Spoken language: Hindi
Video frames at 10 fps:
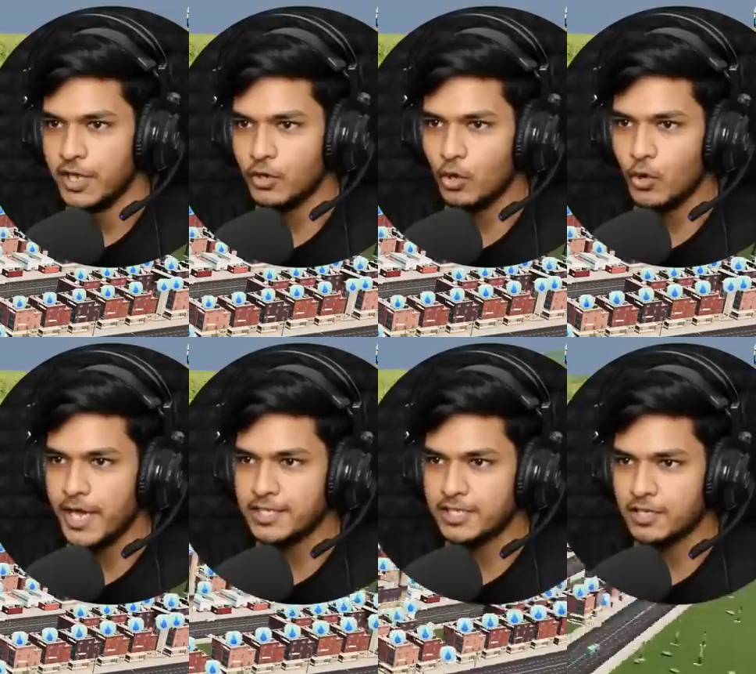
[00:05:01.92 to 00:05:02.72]
देखो
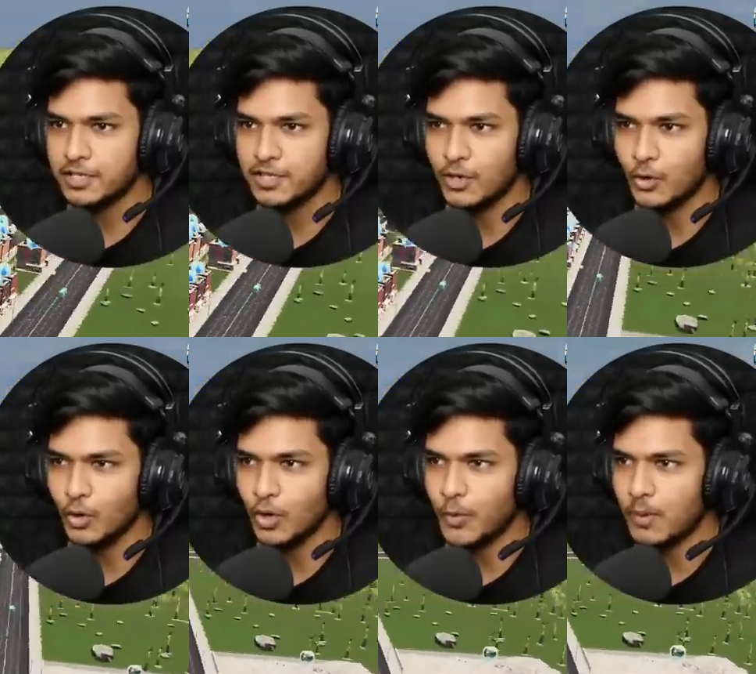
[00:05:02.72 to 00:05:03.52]
एक साथ कितने
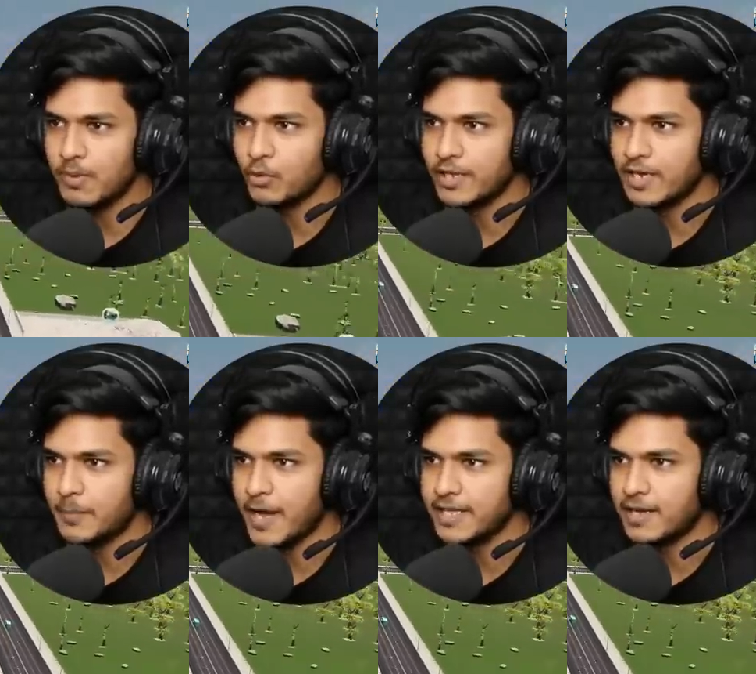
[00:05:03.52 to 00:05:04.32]
लोगों को प्रॉब्लम होने
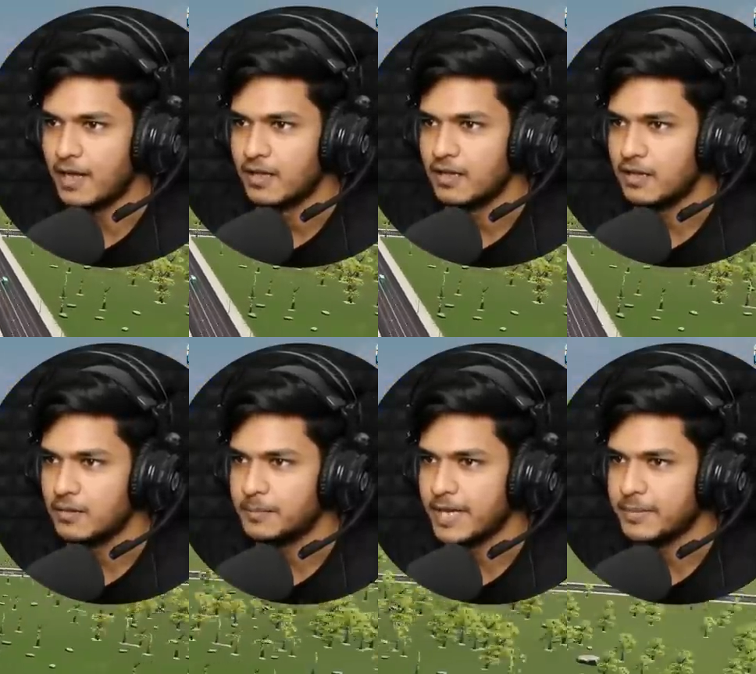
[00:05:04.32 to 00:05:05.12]
लगा पानी का
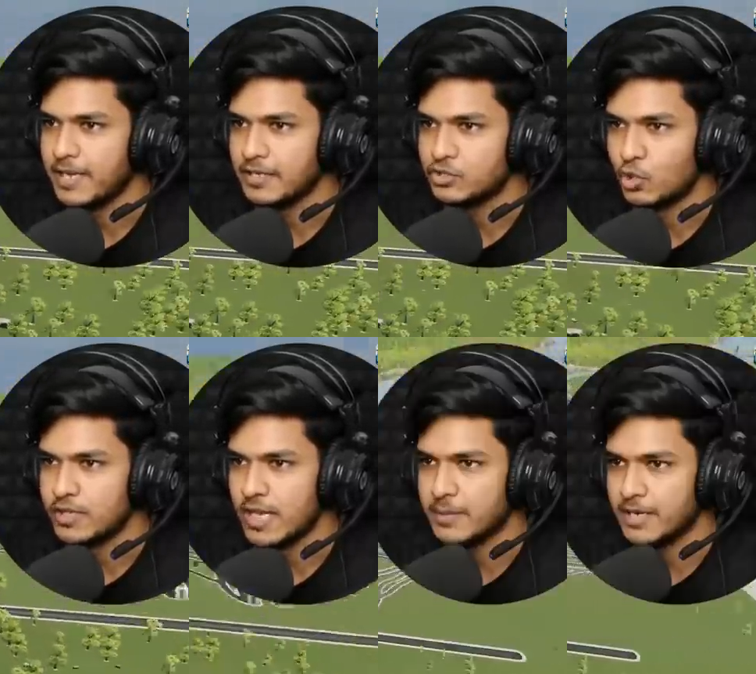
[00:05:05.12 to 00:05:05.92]
भाई मैंने
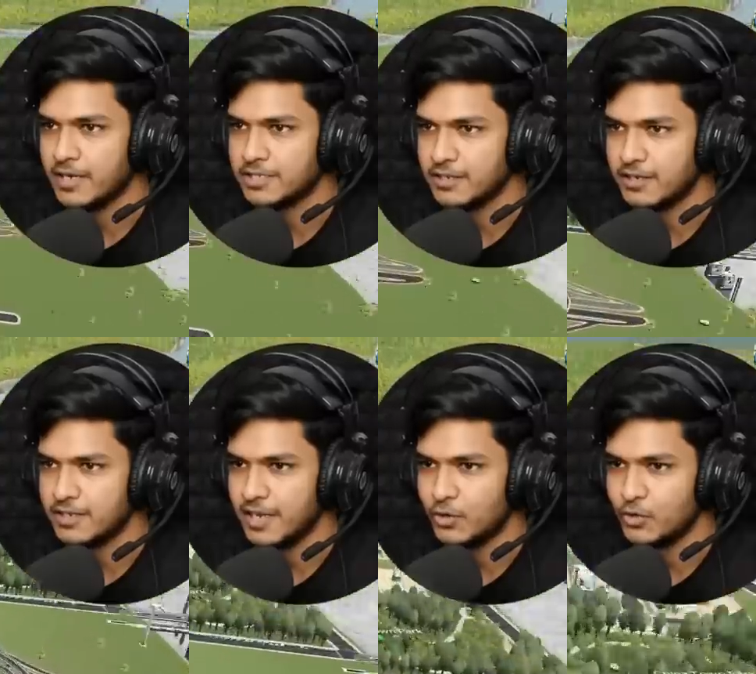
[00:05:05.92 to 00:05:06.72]
जोड़ दिया भाई कनेक्शन
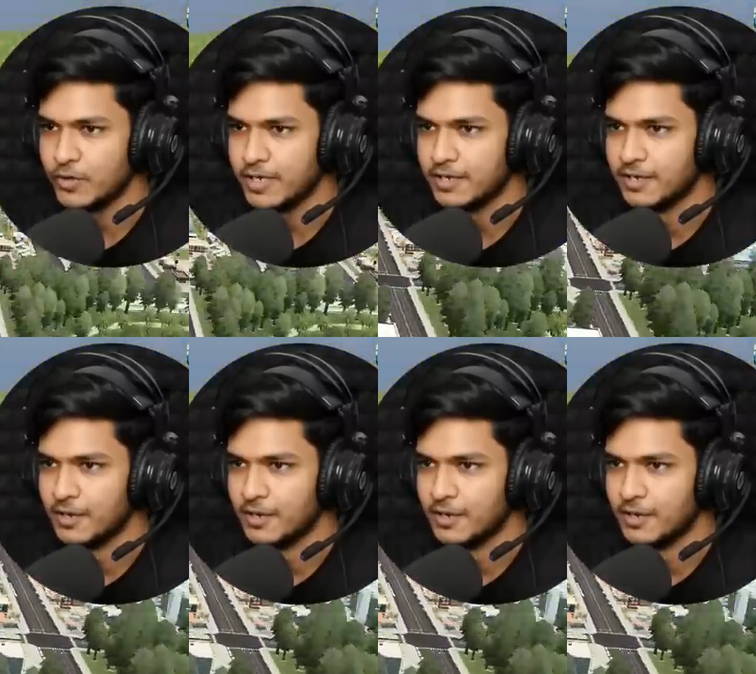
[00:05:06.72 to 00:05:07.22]
कर दिया डोंट वरी